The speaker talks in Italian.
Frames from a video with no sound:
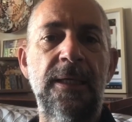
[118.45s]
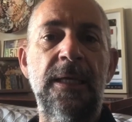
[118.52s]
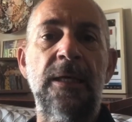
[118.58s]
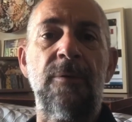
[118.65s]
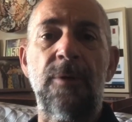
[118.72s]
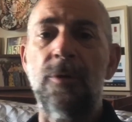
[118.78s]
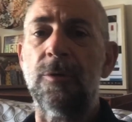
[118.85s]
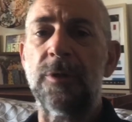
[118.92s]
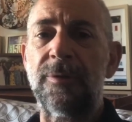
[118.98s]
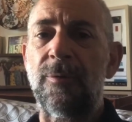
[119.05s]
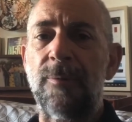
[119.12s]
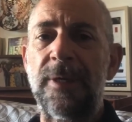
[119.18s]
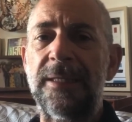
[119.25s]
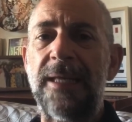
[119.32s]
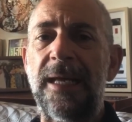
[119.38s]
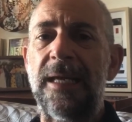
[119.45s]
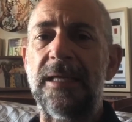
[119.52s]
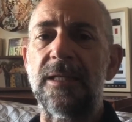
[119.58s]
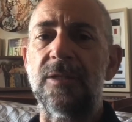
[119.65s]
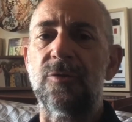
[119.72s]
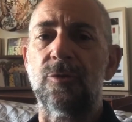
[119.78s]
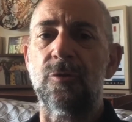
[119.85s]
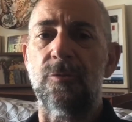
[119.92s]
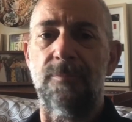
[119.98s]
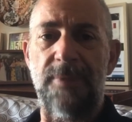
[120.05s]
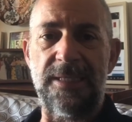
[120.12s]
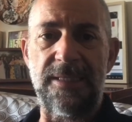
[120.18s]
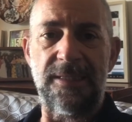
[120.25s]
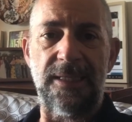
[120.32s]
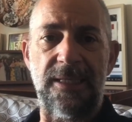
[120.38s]
Quello che devo guardare sono me
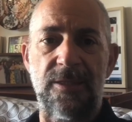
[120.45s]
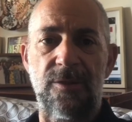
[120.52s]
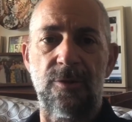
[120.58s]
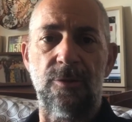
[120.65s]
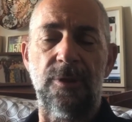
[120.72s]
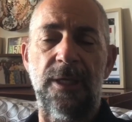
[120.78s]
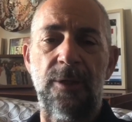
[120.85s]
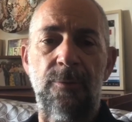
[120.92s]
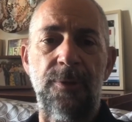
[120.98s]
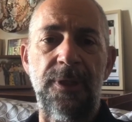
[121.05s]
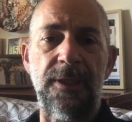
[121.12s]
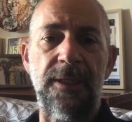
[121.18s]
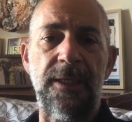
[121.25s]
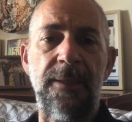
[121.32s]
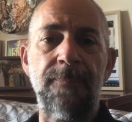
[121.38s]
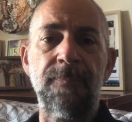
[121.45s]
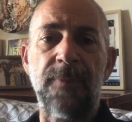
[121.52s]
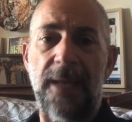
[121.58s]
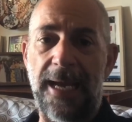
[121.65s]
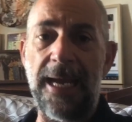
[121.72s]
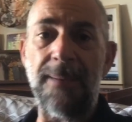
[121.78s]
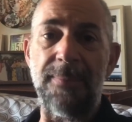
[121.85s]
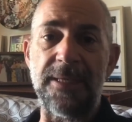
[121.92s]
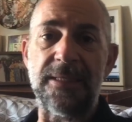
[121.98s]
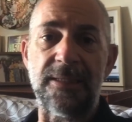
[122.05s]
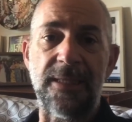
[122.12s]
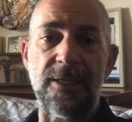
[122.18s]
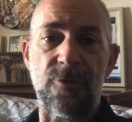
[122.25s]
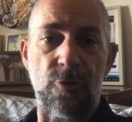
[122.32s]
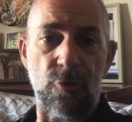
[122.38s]
stesso e quindi è me stesso,